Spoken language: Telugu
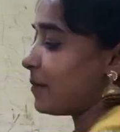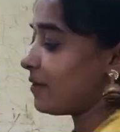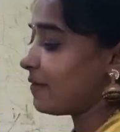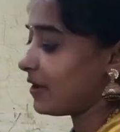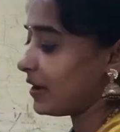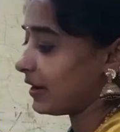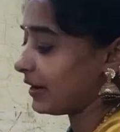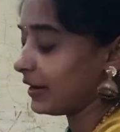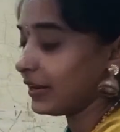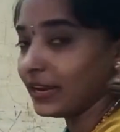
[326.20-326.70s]

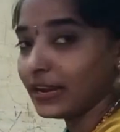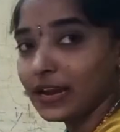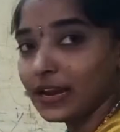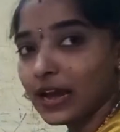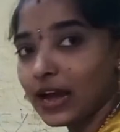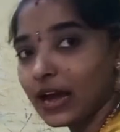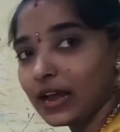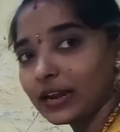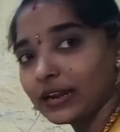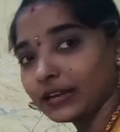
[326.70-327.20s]
అమ్మవారికి
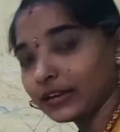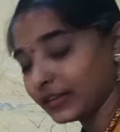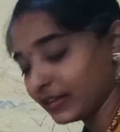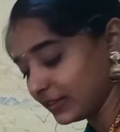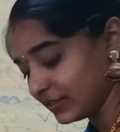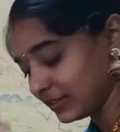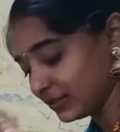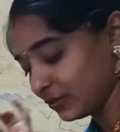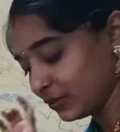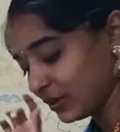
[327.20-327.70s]

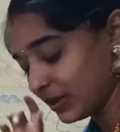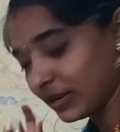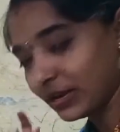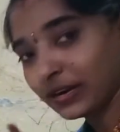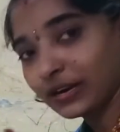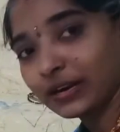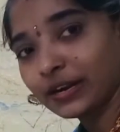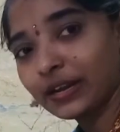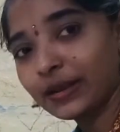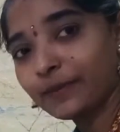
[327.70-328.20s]

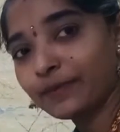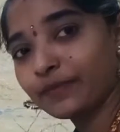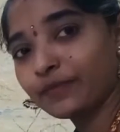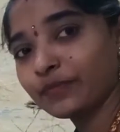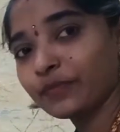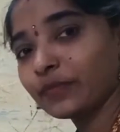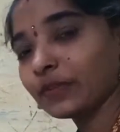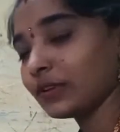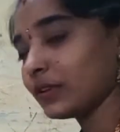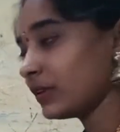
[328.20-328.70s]
అలంకరిస్తున్నానండి
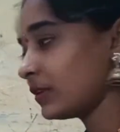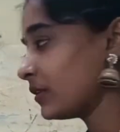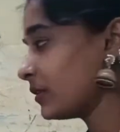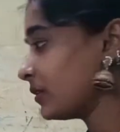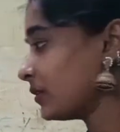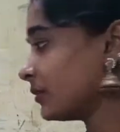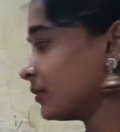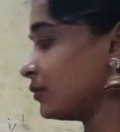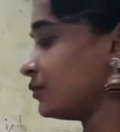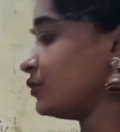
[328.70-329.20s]

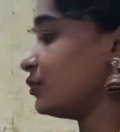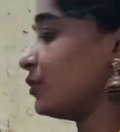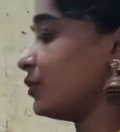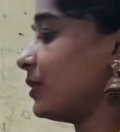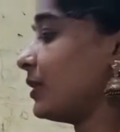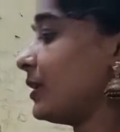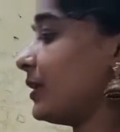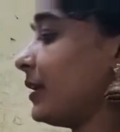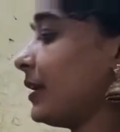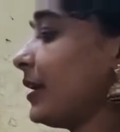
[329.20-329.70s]

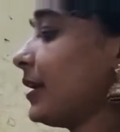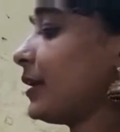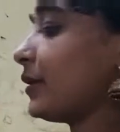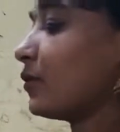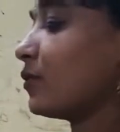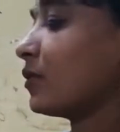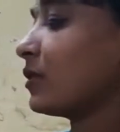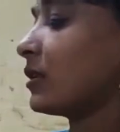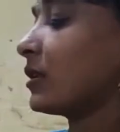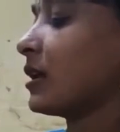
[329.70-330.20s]
చూడండి
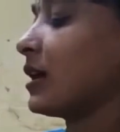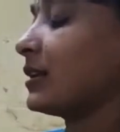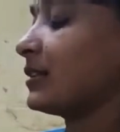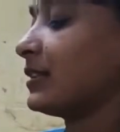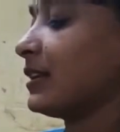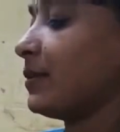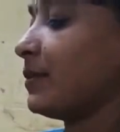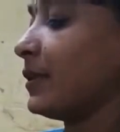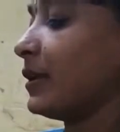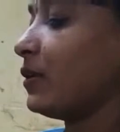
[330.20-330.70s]
ఇంకొక
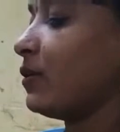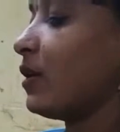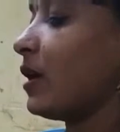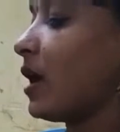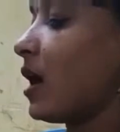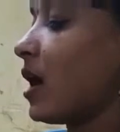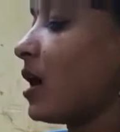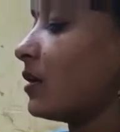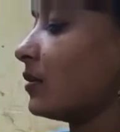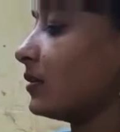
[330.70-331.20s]
కాస్ట్ల పేరు
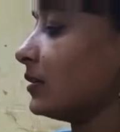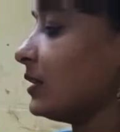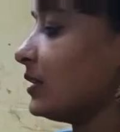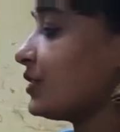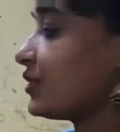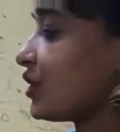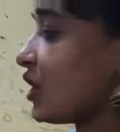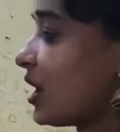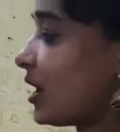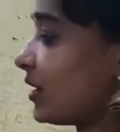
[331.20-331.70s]

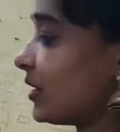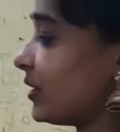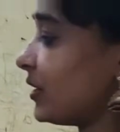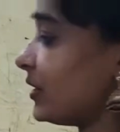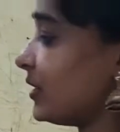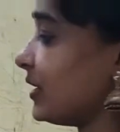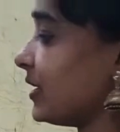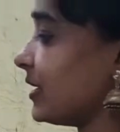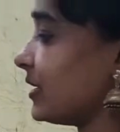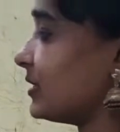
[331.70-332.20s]
లాంగ్ది
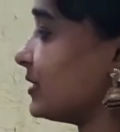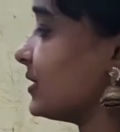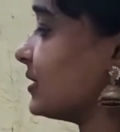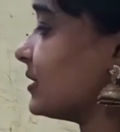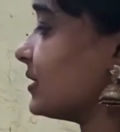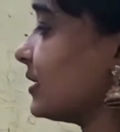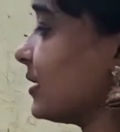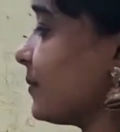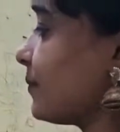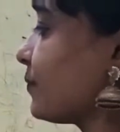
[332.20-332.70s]
షార్ట్ది
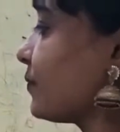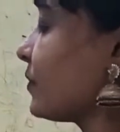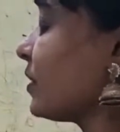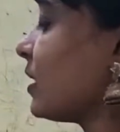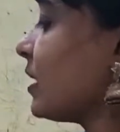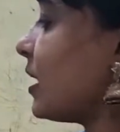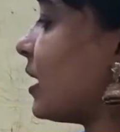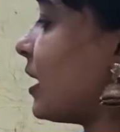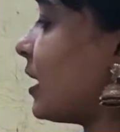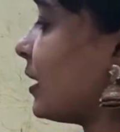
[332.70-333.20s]
వేసేసి
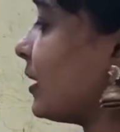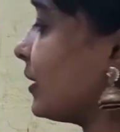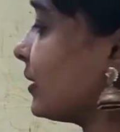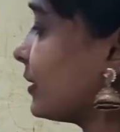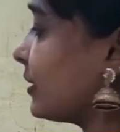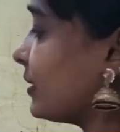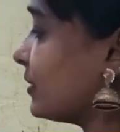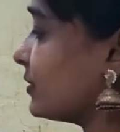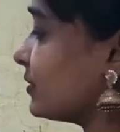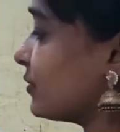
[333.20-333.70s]

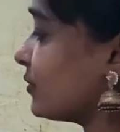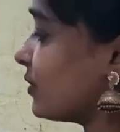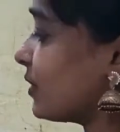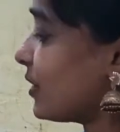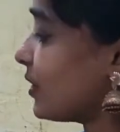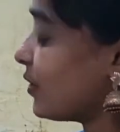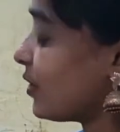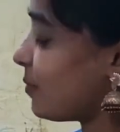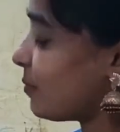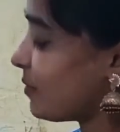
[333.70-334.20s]

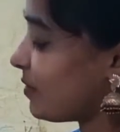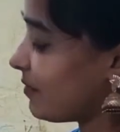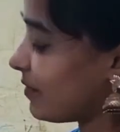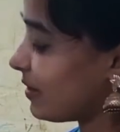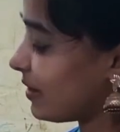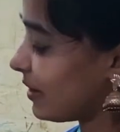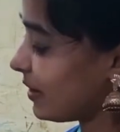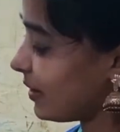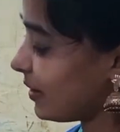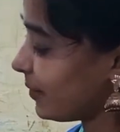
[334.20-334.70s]
అలంకరిస్తున్నాను
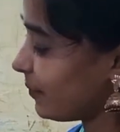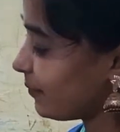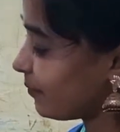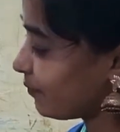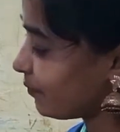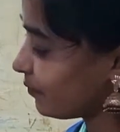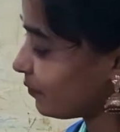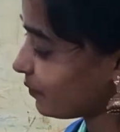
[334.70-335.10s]
అమ్మవారిని